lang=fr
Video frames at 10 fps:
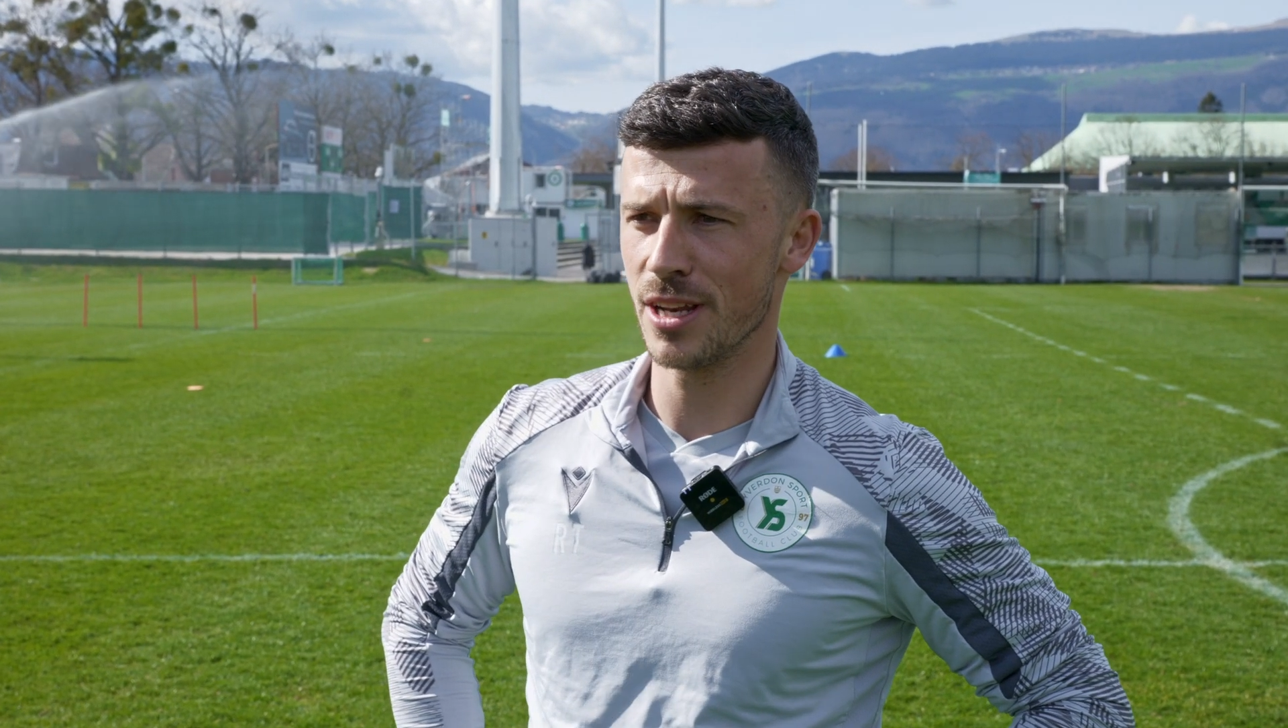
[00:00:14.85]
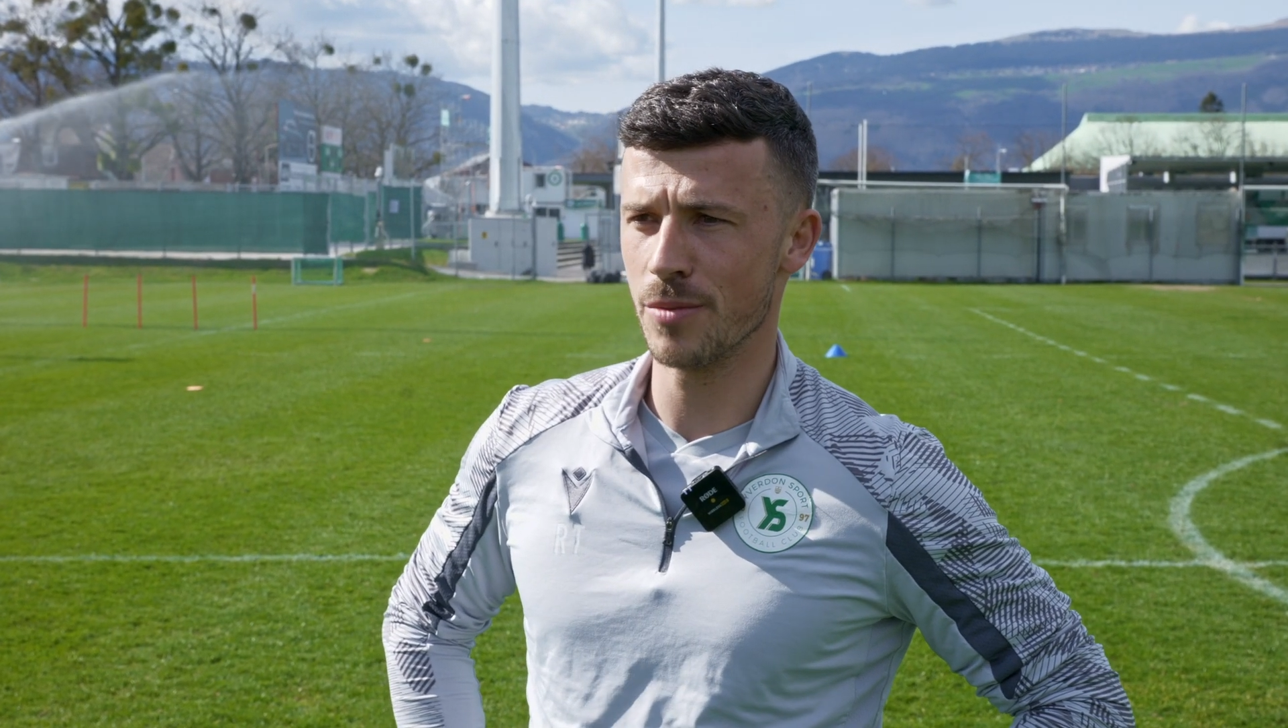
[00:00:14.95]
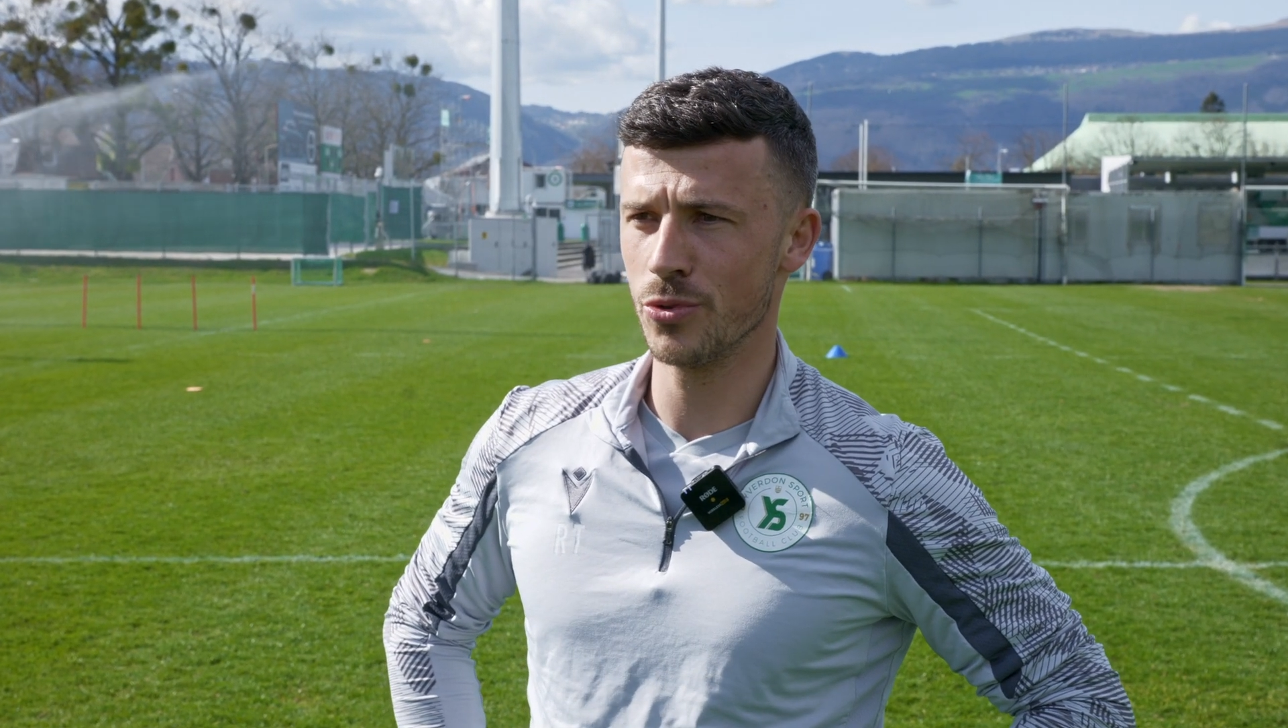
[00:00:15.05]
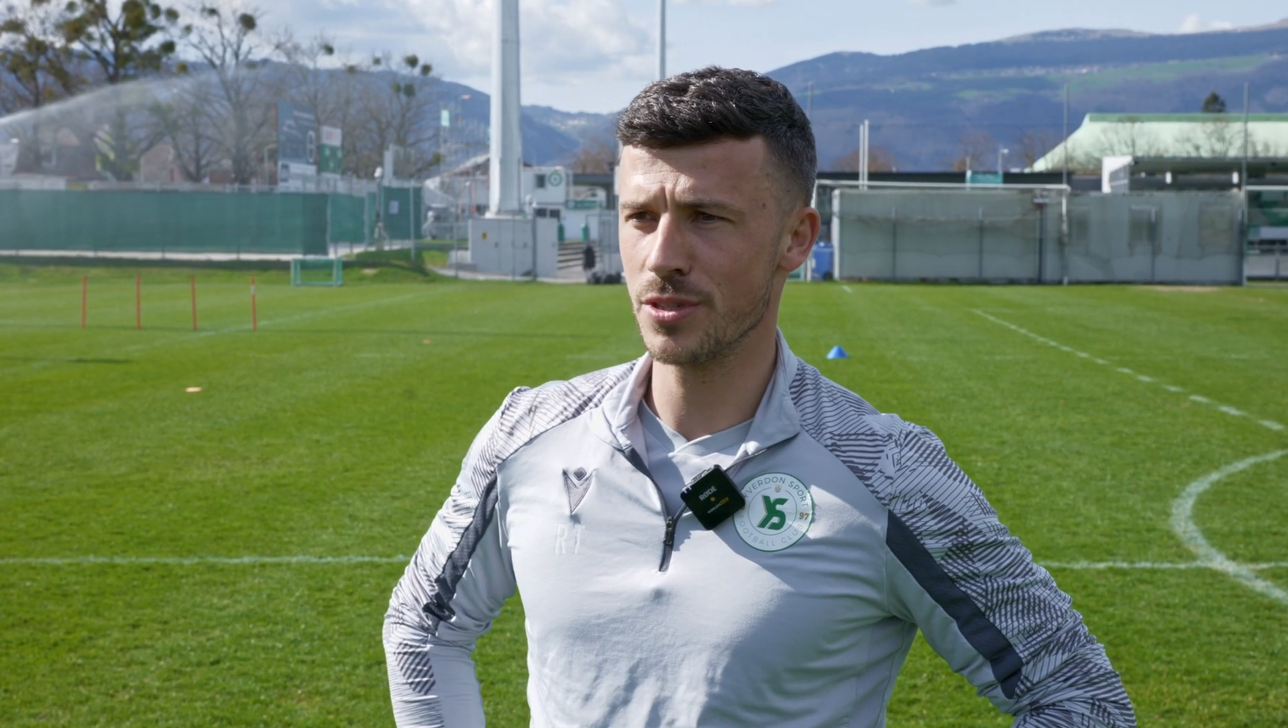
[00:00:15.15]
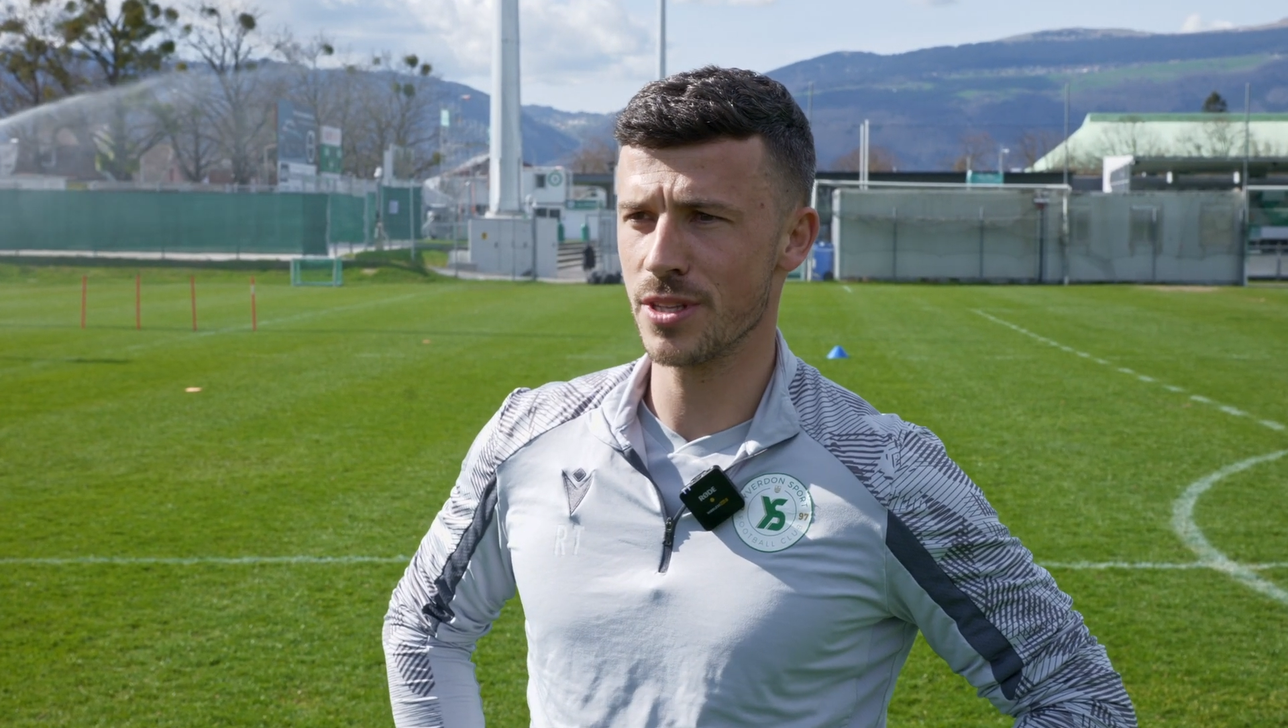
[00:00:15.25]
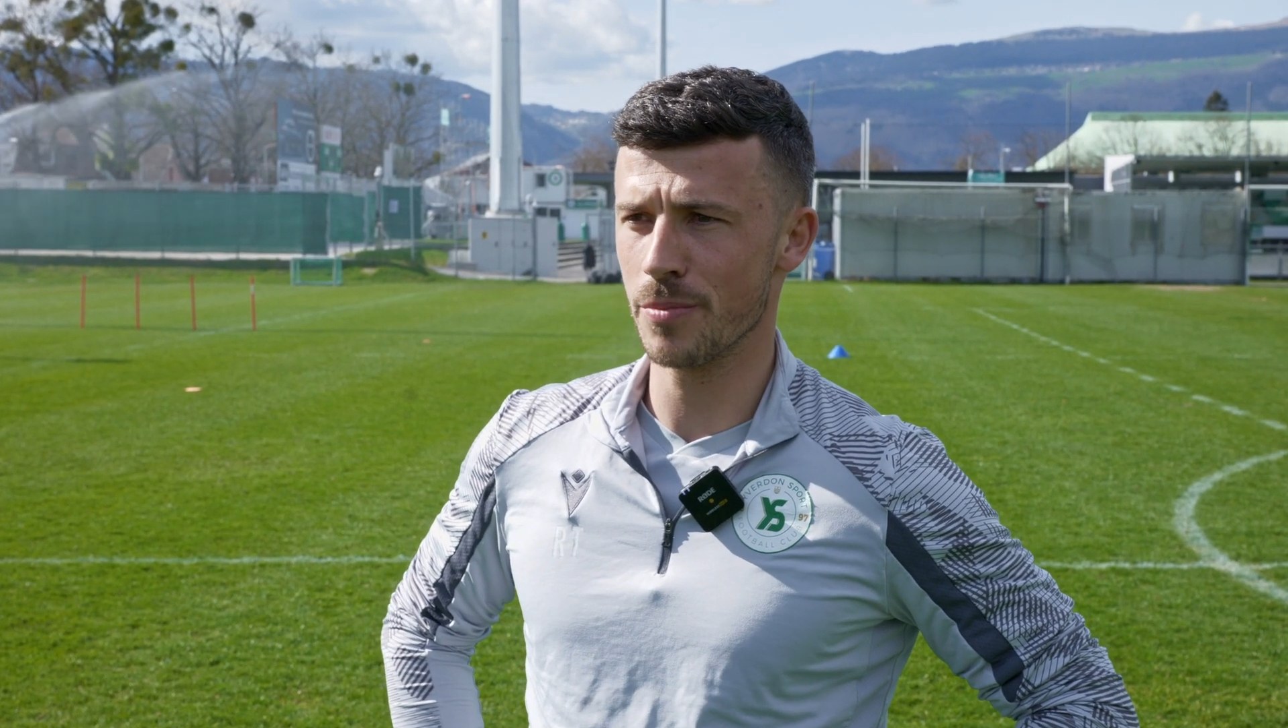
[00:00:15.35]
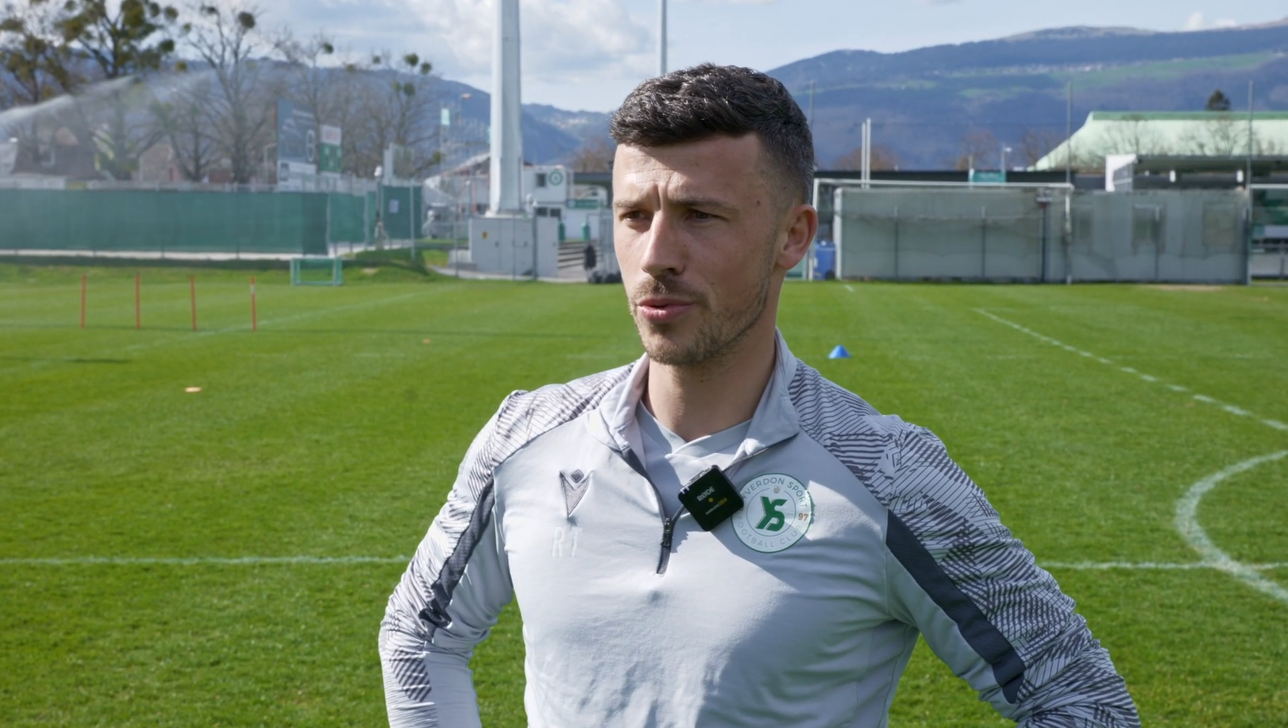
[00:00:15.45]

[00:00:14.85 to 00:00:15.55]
de les booster